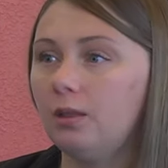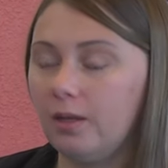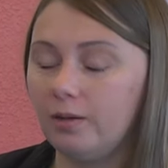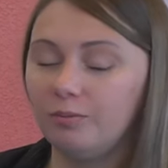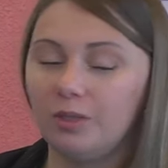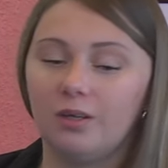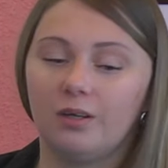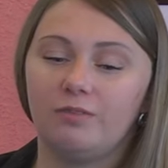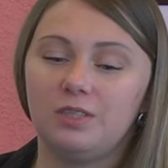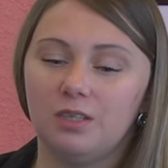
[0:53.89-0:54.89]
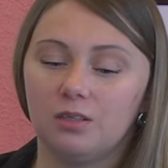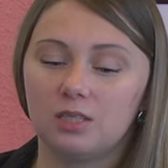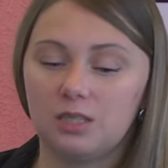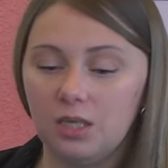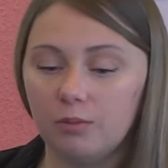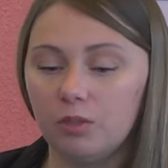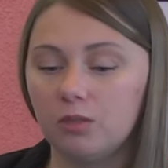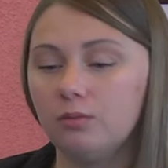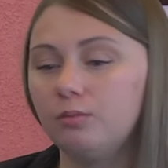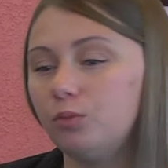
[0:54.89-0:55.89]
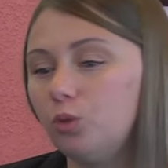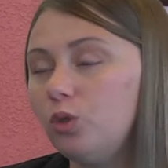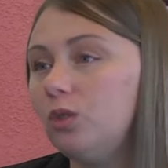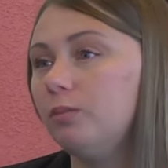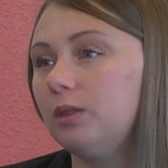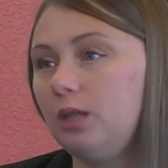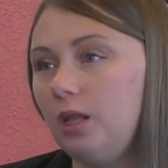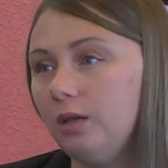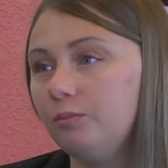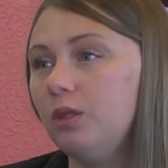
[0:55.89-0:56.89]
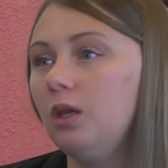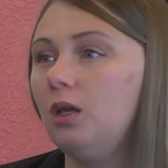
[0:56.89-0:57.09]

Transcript: Да, все схемы, блоки, модели,